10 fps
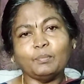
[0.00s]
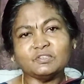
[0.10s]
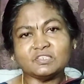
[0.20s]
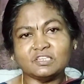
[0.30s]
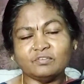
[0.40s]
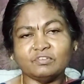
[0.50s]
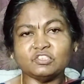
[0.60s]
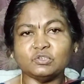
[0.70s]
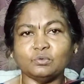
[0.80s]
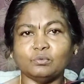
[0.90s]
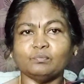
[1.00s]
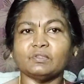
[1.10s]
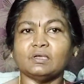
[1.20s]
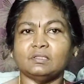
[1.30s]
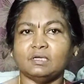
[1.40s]
அப்போ ஸ்ரீ விஷ்ணு
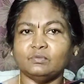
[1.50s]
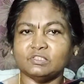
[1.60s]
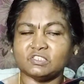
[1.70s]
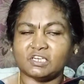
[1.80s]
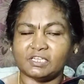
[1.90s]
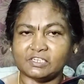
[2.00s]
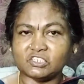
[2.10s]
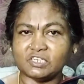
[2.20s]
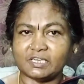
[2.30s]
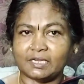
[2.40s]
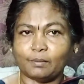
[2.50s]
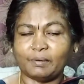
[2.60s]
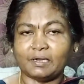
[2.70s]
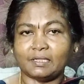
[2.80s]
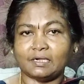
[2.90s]
அதாவது ஸ்ரீ கிருஷ்ணர்
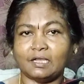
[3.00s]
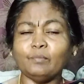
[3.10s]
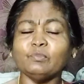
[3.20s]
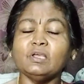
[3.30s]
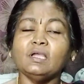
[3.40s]
என்ன பண்ணுறாருன்னா